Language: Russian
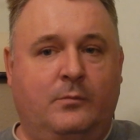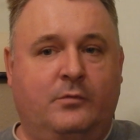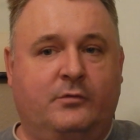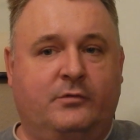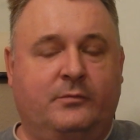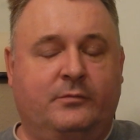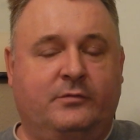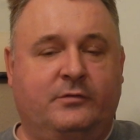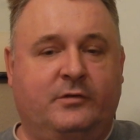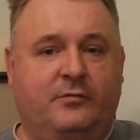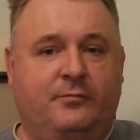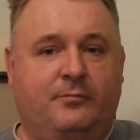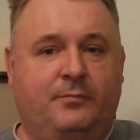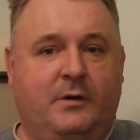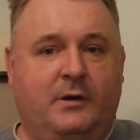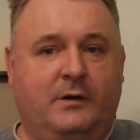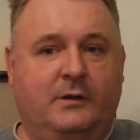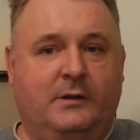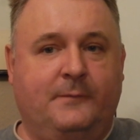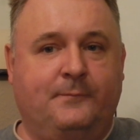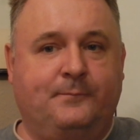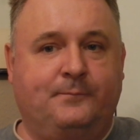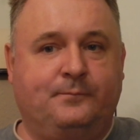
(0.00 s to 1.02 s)
образом
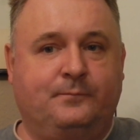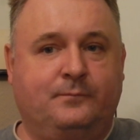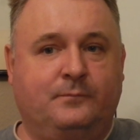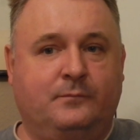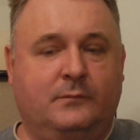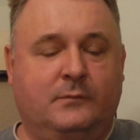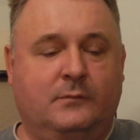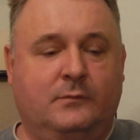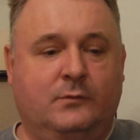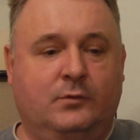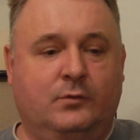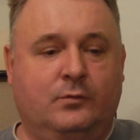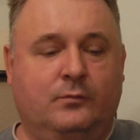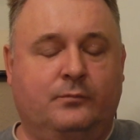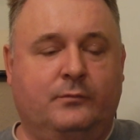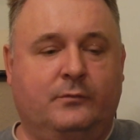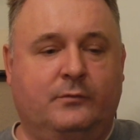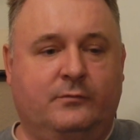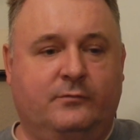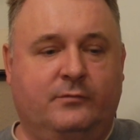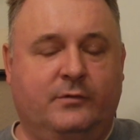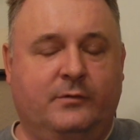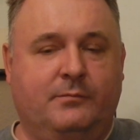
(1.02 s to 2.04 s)
совпало ну,
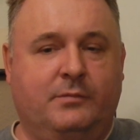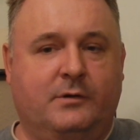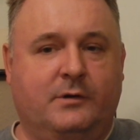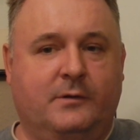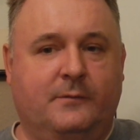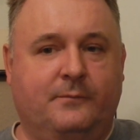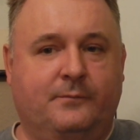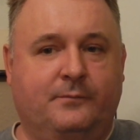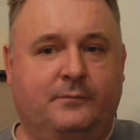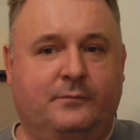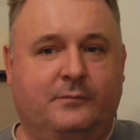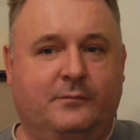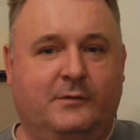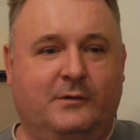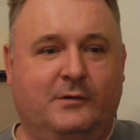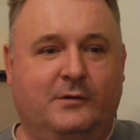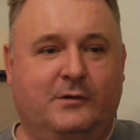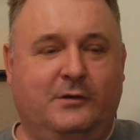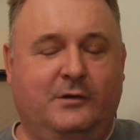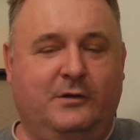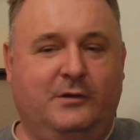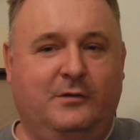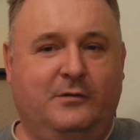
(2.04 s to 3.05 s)
выборы
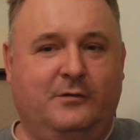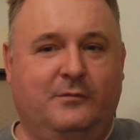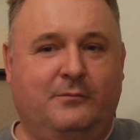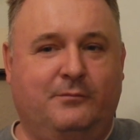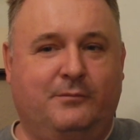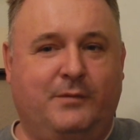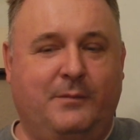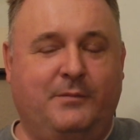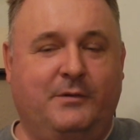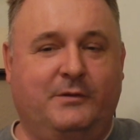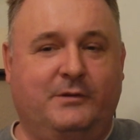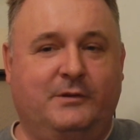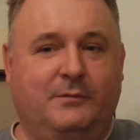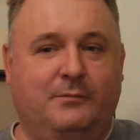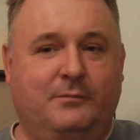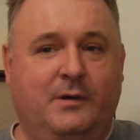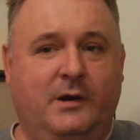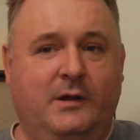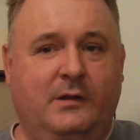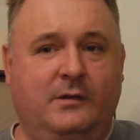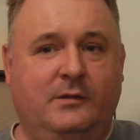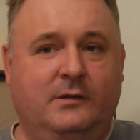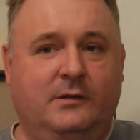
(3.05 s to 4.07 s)
и победа
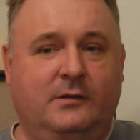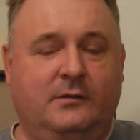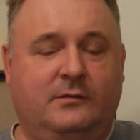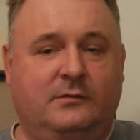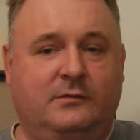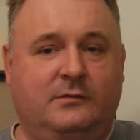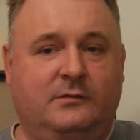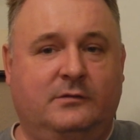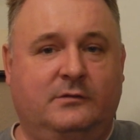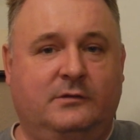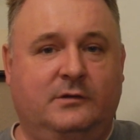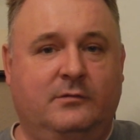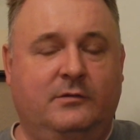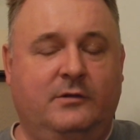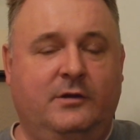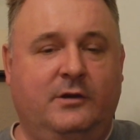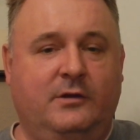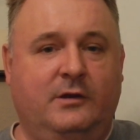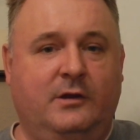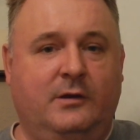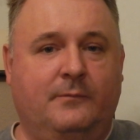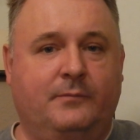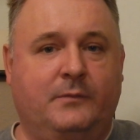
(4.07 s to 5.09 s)
Байдена с
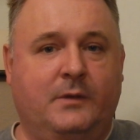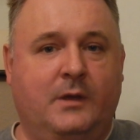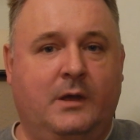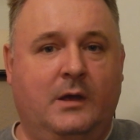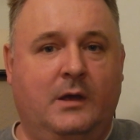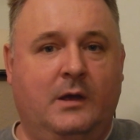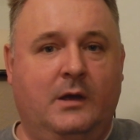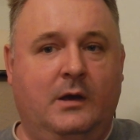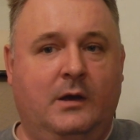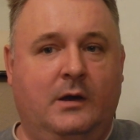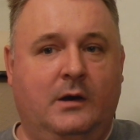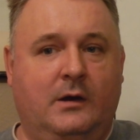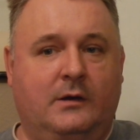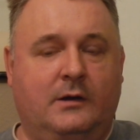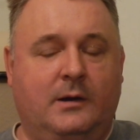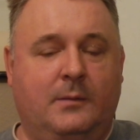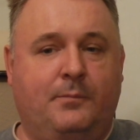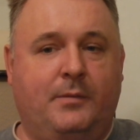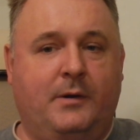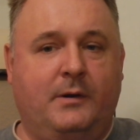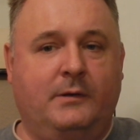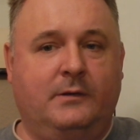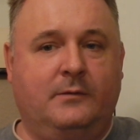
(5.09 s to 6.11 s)
заявлением
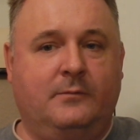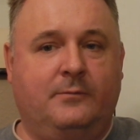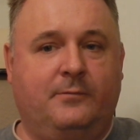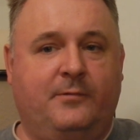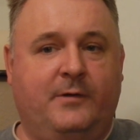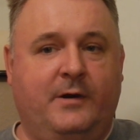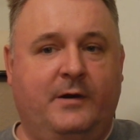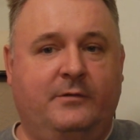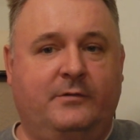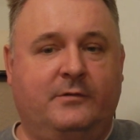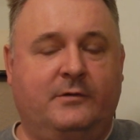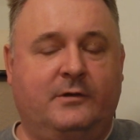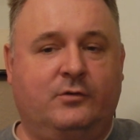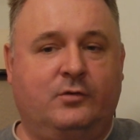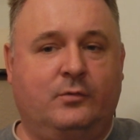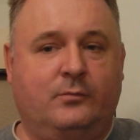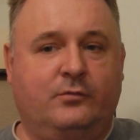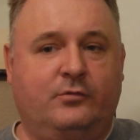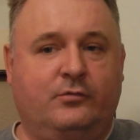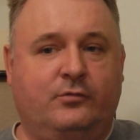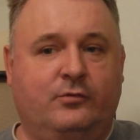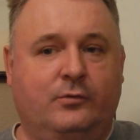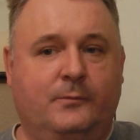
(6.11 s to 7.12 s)
компания Pfizer о
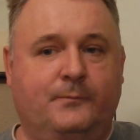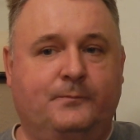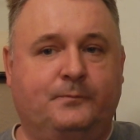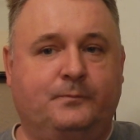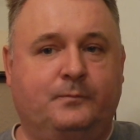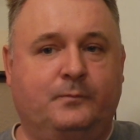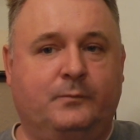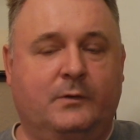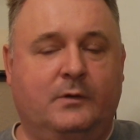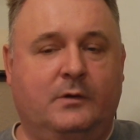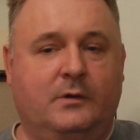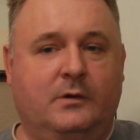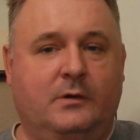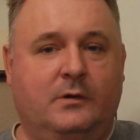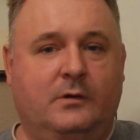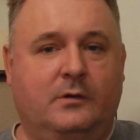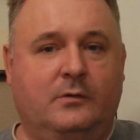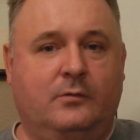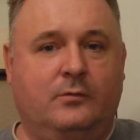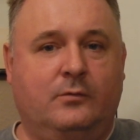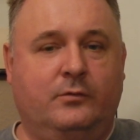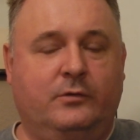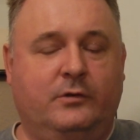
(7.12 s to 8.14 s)
том, что
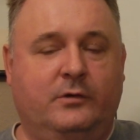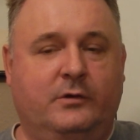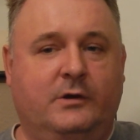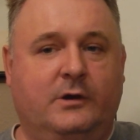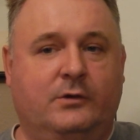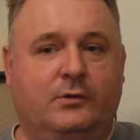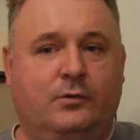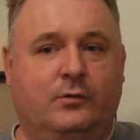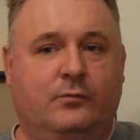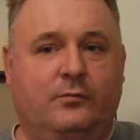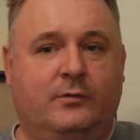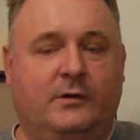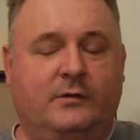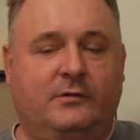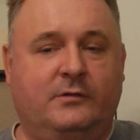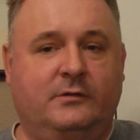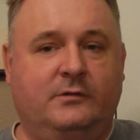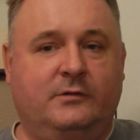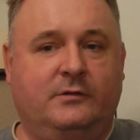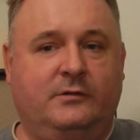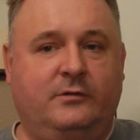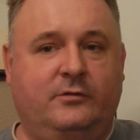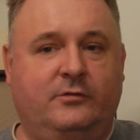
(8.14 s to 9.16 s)
э, у них готова
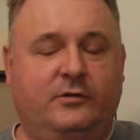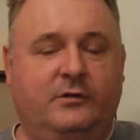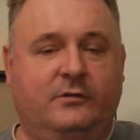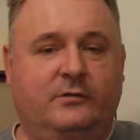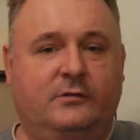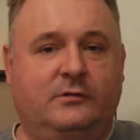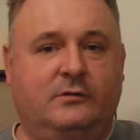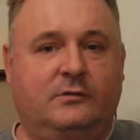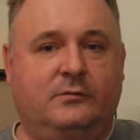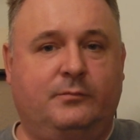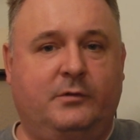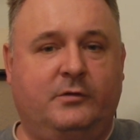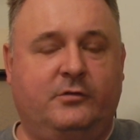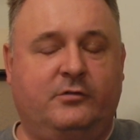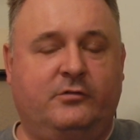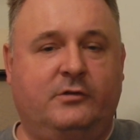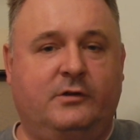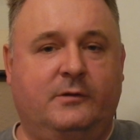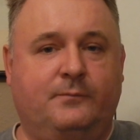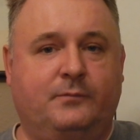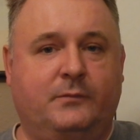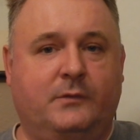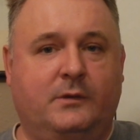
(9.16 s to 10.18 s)
вакцина, сейчас
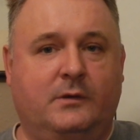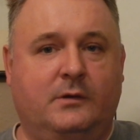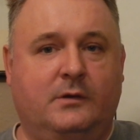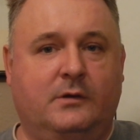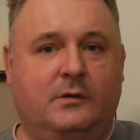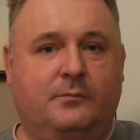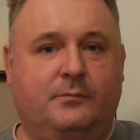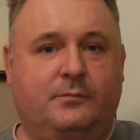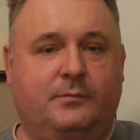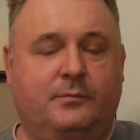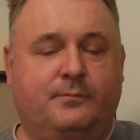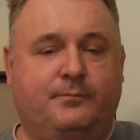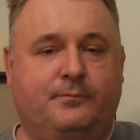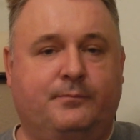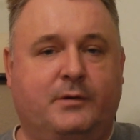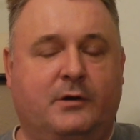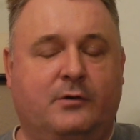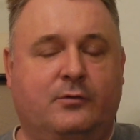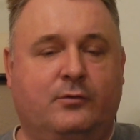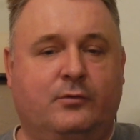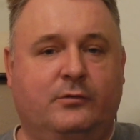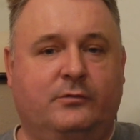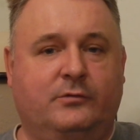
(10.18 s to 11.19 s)
спешно э,
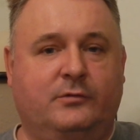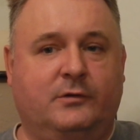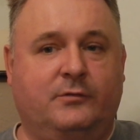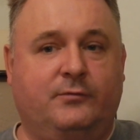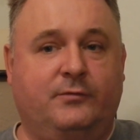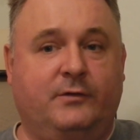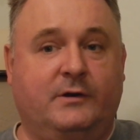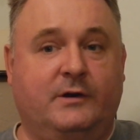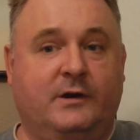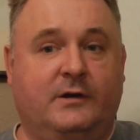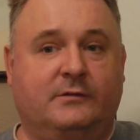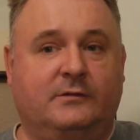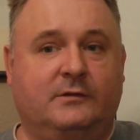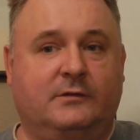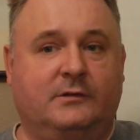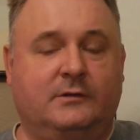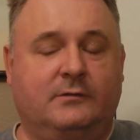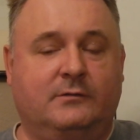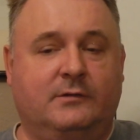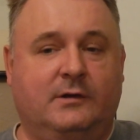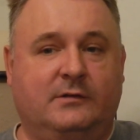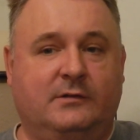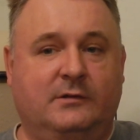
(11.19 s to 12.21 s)
проходит сертификация
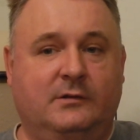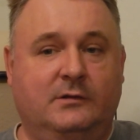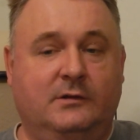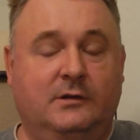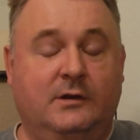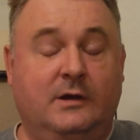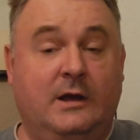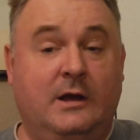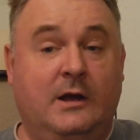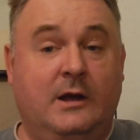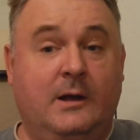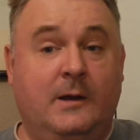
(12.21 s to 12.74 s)
этой вакцины.